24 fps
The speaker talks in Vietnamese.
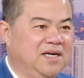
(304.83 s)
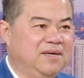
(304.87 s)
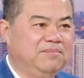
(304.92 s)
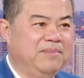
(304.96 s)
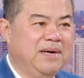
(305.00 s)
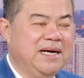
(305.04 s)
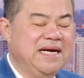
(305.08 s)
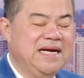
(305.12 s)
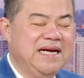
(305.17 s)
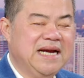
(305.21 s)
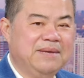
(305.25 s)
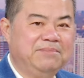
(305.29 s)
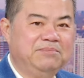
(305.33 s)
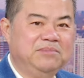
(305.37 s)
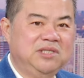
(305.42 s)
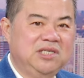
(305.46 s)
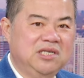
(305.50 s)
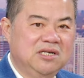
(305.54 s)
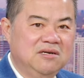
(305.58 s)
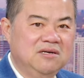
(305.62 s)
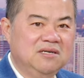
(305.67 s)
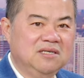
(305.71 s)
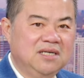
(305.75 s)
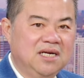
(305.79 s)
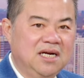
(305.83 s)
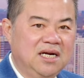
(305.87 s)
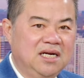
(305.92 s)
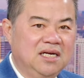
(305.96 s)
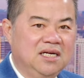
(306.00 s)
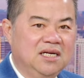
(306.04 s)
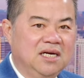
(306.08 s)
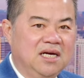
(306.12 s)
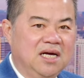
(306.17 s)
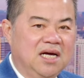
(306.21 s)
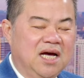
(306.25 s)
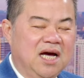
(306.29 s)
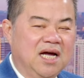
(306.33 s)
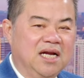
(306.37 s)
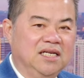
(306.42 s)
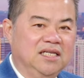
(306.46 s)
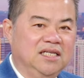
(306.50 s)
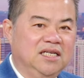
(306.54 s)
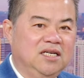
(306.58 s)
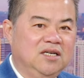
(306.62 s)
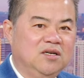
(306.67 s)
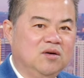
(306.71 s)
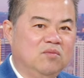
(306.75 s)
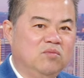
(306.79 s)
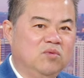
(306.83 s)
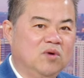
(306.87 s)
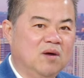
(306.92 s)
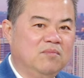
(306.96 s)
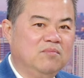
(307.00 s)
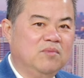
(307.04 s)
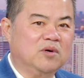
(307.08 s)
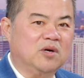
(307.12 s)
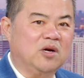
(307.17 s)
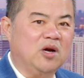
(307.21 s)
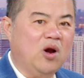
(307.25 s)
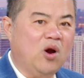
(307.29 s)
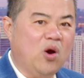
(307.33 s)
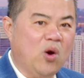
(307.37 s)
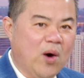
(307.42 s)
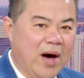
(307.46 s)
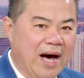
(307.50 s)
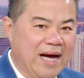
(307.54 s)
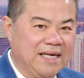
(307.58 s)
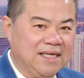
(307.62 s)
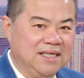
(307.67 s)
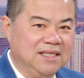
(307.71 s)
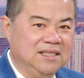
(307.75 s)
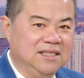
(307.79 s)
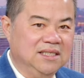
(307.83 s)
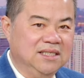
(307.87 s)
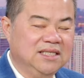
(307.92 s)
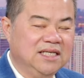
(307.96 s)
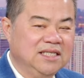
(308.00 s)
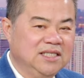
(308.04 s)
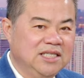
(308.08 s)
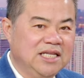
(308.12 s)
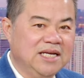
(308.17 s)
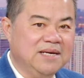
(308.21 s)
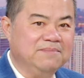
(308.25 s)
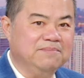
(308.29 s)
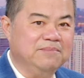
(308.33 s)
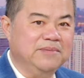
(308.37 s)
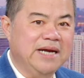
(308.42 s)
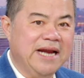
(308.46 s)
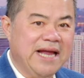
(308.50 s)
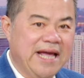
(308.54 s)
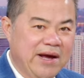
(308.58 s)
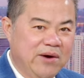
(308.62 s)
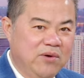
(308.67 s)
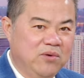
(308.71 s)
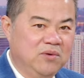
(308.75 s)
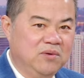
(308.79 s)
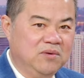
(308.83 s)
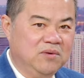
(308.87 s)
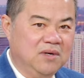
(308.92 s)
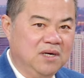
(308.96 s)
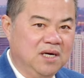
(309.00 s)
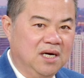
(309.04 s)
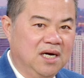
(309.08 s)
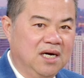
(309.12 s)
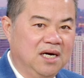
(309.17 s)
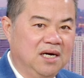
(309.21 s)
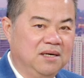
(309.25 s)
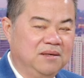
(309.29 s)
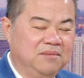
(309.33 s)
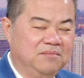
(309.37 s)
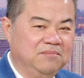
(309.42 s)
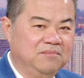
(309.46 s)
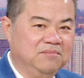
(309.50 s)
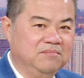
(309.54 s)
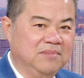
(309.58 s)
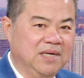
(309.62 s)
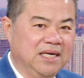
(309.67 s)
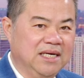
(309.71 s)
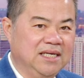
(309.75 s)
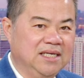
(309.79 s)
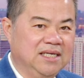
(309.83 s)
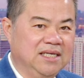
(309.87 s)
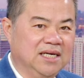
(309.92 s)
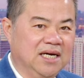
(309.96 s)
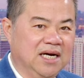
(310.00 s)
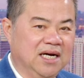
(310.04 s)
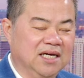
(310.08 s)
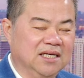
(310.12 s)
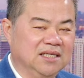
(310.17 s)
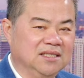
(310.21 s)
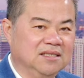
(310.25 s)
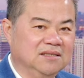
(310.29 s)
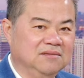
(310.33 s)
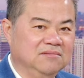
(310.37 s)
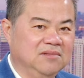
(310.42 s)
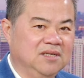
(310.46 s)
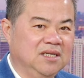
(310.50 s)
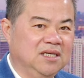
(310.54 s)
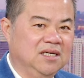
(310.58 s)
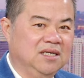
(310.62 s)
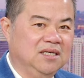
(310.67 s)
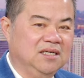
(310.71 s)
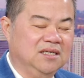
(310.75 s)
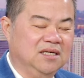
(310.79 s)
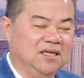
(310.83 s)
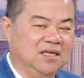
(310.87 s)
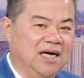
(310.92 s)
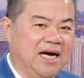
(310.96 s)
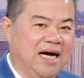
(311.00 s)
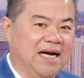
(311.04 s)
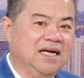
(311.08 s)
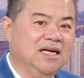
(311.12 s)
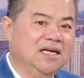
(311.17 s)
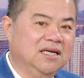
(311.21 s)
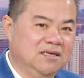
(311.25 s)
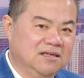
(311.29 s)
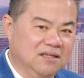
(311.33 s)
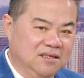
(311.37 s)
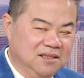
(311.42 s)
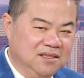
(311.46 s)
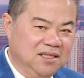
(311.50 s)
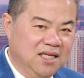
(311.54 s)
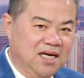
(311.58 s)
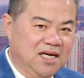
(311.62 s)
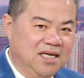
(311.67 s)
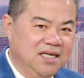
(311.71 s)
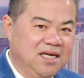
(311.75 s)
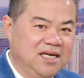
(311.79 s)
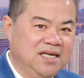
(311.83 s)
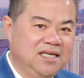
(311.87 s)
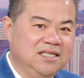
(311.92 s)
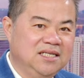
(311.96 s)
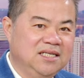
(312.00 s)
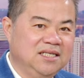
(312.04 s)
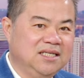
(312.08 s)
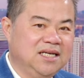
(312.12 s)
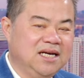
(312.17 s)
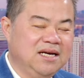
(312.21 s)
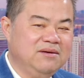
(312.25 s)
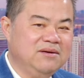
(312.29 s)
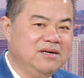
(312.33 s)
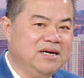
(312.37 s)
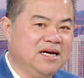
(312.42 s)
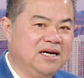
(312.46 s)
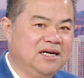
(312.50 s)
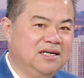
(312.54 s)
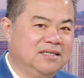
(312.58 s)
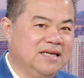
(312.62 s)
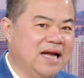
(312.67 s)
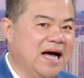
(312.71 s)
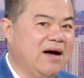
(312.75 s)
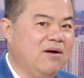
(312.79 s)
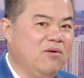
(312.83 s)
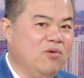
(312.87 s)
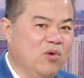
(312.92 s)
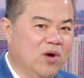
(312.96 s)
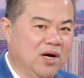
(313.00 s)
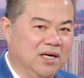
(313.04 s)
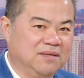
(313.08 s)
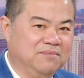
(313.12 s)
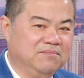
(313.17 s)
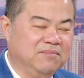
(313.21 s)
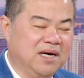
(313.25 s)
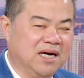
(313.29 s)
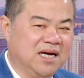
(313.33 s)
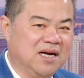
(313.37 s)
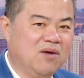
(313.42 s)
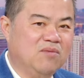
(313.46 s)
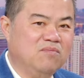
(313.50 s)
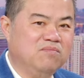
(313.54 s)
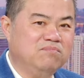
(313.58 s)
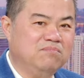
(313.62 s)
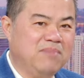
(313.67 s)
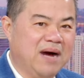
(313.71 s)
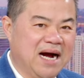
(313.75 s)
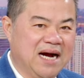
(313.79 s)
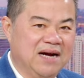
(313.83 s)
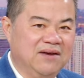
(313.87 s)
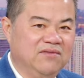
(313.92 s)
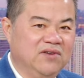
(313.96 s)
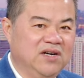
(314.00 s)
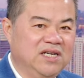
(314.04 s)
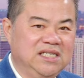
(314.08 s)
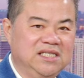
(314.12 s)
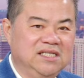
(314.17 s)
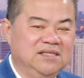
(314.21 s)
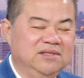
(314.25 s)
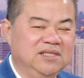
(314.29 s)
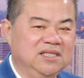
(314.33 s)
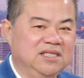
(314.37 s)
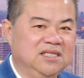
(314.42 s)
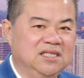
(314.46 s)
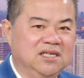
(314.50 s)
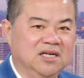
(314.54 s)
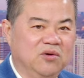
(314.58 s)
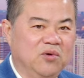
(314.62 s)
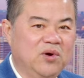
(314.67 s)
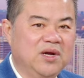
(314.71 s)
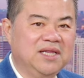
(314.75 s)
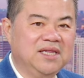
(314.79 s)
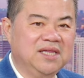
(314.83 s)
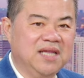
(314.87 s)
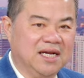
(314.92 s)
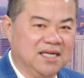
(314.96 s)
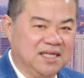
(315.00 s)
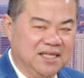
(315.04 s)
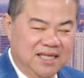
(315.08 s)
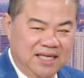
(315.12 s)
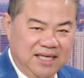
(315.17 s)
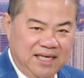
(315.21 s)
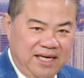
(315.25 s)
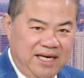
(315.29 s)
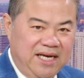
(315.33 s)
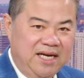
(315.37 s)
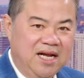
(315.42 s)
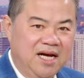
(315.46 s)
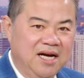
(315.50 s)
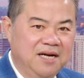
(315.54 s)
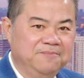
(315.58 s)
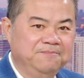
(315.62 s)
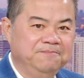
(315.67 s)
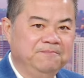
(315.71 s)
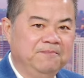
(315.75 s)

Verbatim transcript: mấy năm trước đó hình như cũng có một loạt những cái tiệm nail bị ảnh hưởng tới những cái đạo luật mà công bằng với những người khuyết tật này kia đó.